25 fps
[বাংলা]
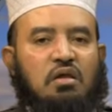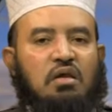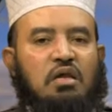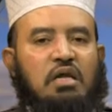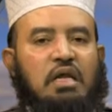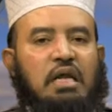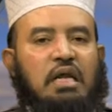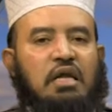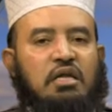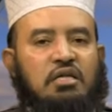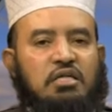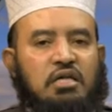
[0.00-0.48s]

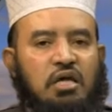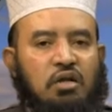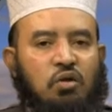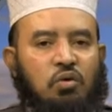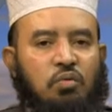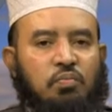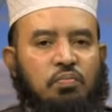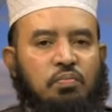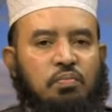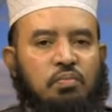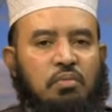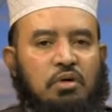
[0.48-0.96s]
ইটের
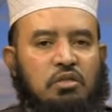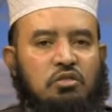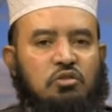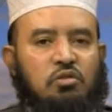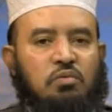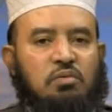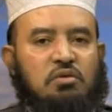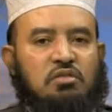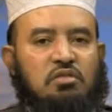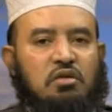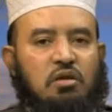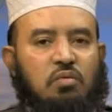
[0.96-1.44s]

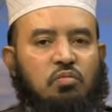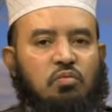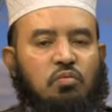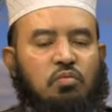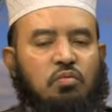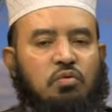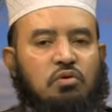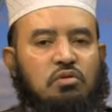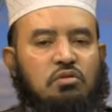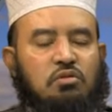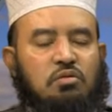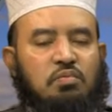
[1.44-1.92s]
মাধ্যমে তৈয়ম্মম
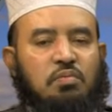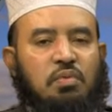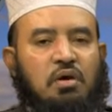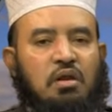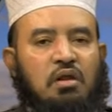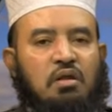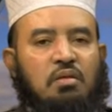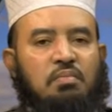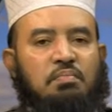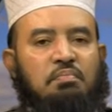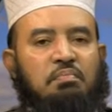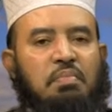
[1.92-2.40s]
করতে
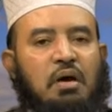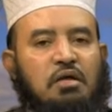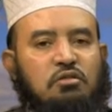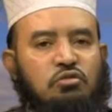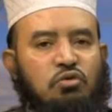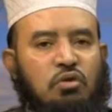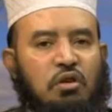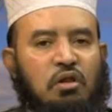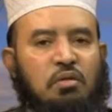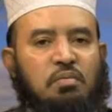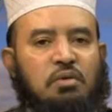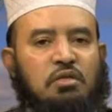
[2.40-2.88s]
পারেন
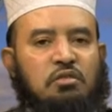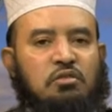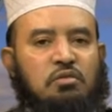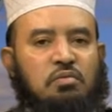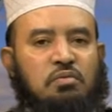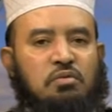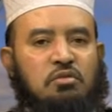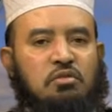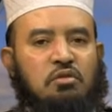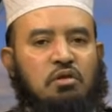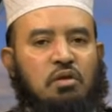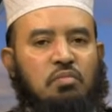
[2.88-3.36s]
পাথরের
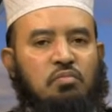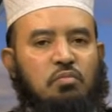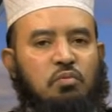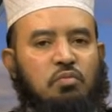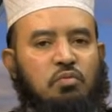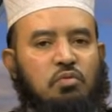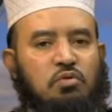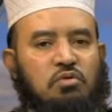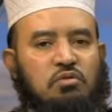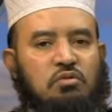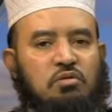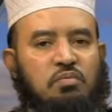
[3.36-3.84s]
মাধ্যমে তৈয়ম্মম
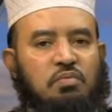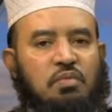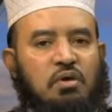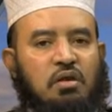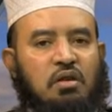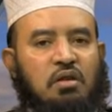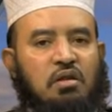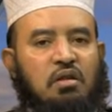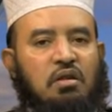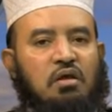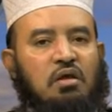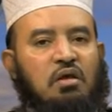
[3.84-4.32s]
করতে
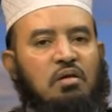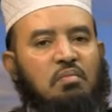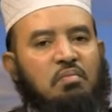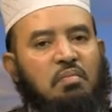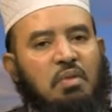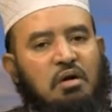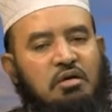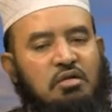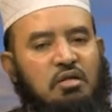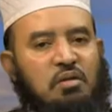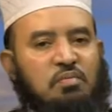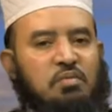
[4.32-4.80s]
পারেন
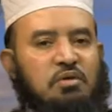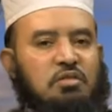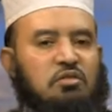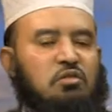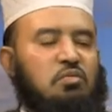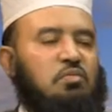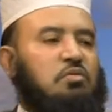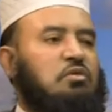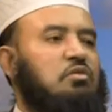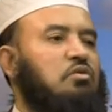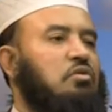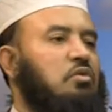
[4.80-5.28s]
মাটির
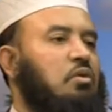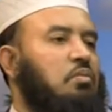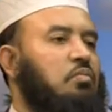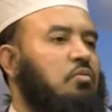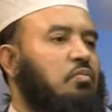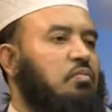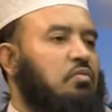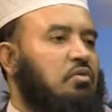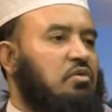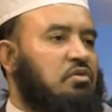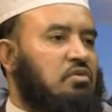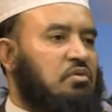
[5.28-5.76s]
মাধ্যমে
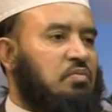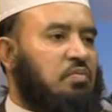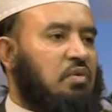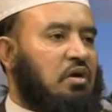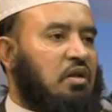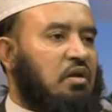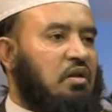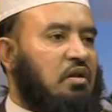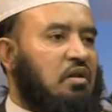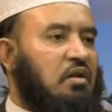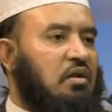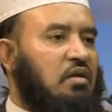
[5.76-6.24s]
তৈয়ম্মম করতে
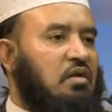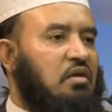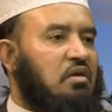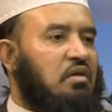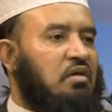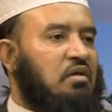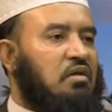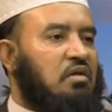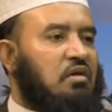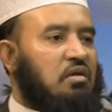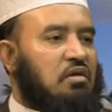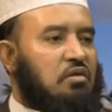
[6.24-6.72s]
পারেন
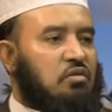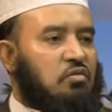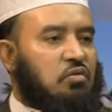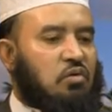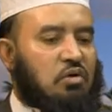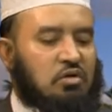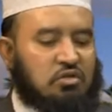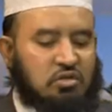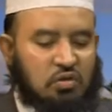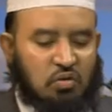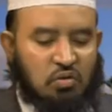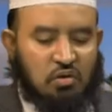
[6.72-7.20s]
তো
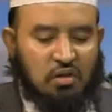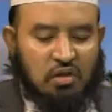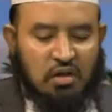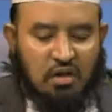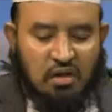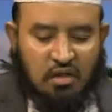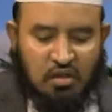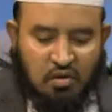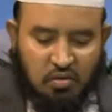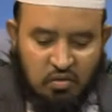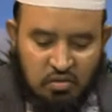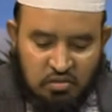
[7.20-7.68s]
আশা করি
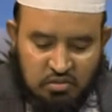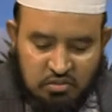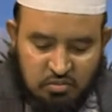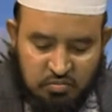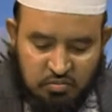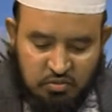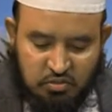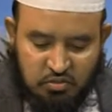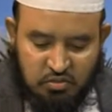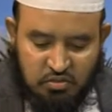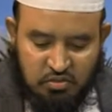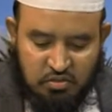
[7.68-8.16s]
ক্লিয়ার হয়েছে
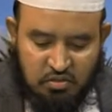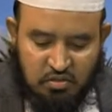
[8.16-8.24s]
বিষয়টা আশা